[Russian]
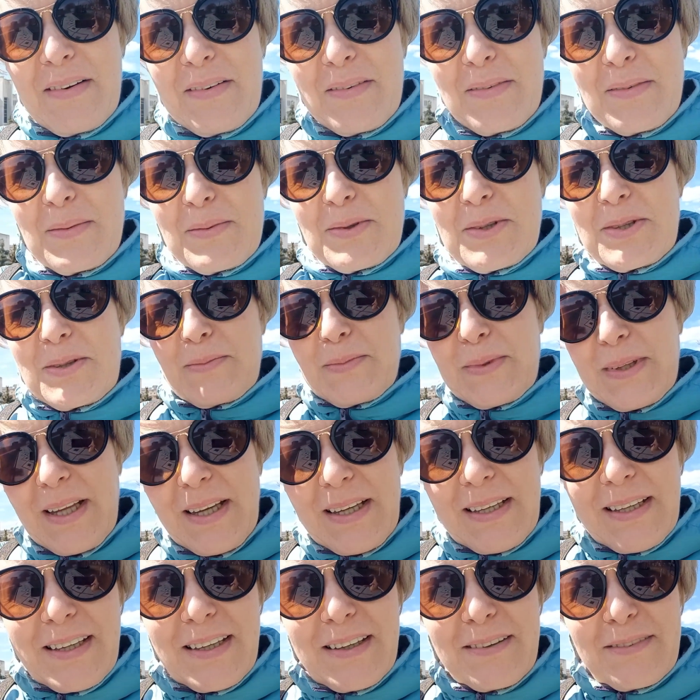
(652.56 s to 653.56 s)
в общем,
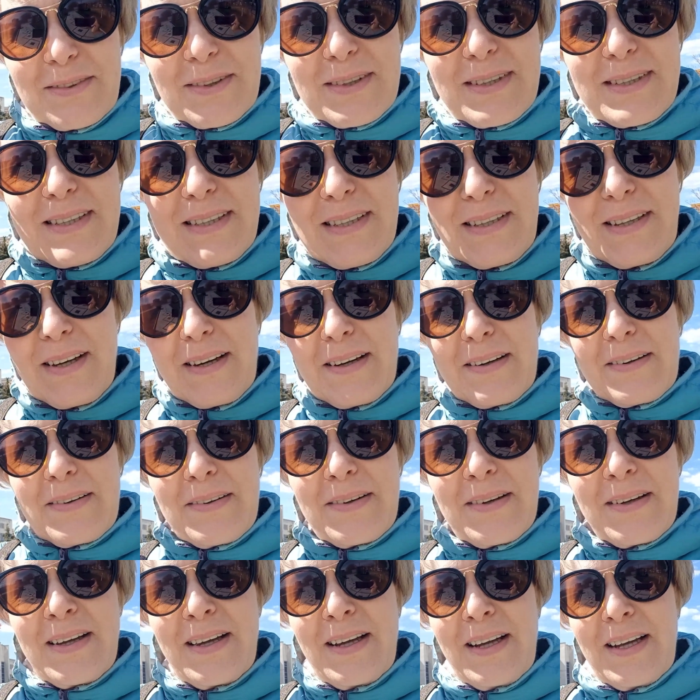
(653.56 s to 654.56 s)
такие вот дела.
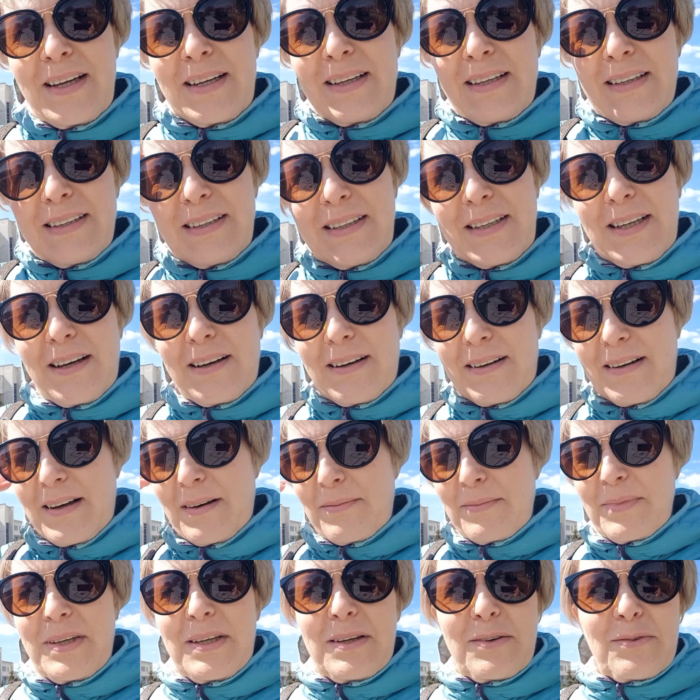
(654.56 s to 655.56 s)
Так, ко а
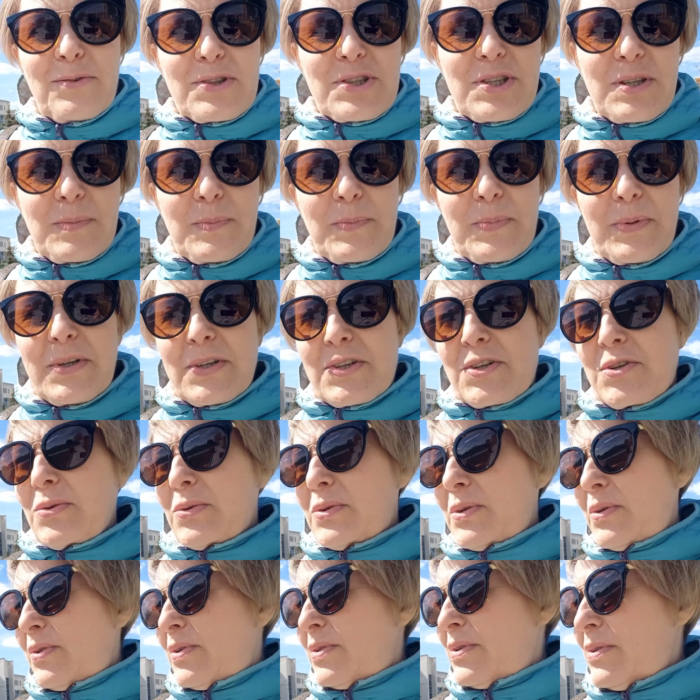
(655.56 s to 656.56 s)
мне уже пишут
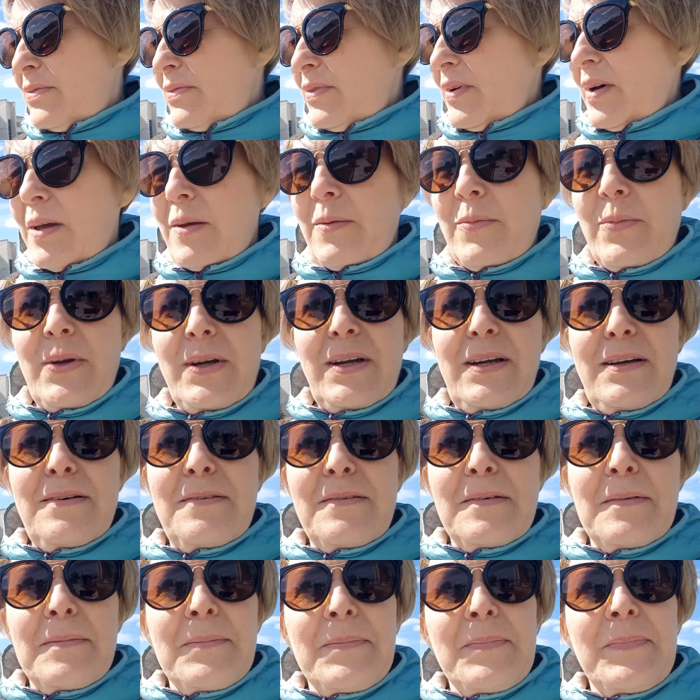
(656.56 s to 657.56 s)
в Вайбере.
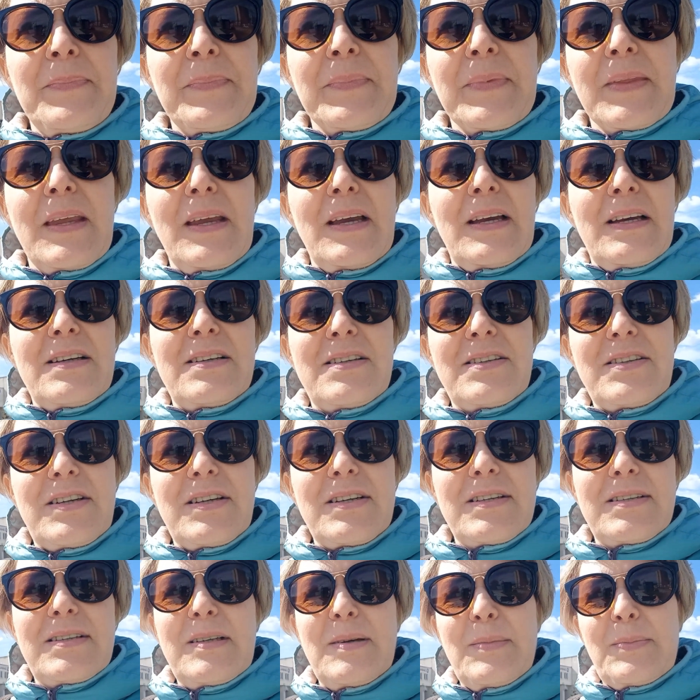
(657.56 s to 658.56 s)

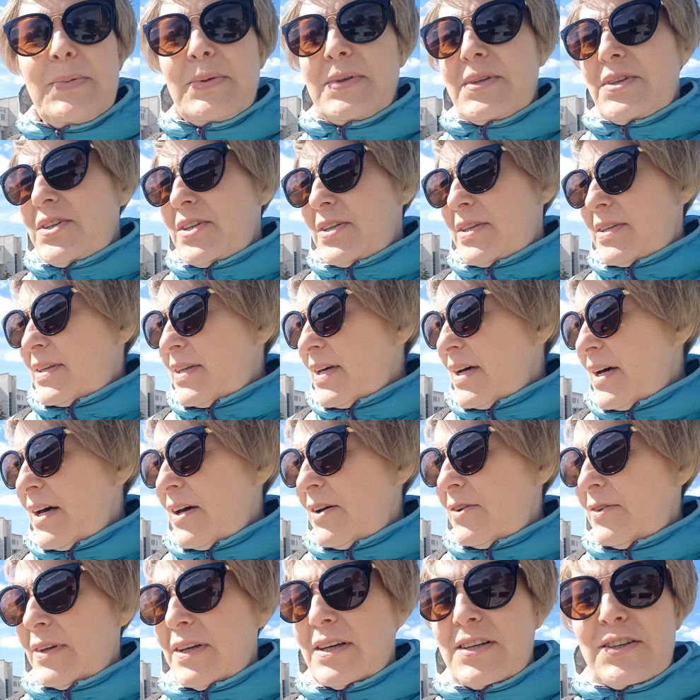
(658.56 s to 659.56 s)
Сейчас я
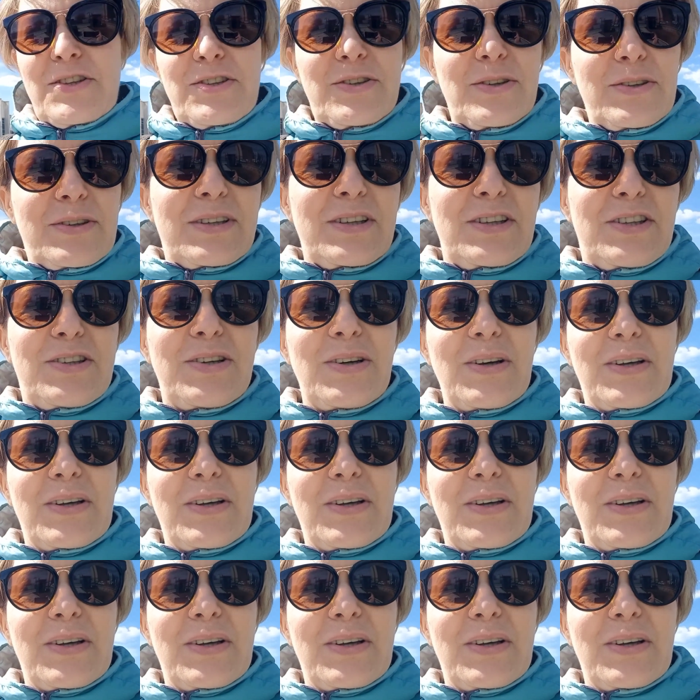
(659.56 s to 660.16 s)
почитаю насчет еще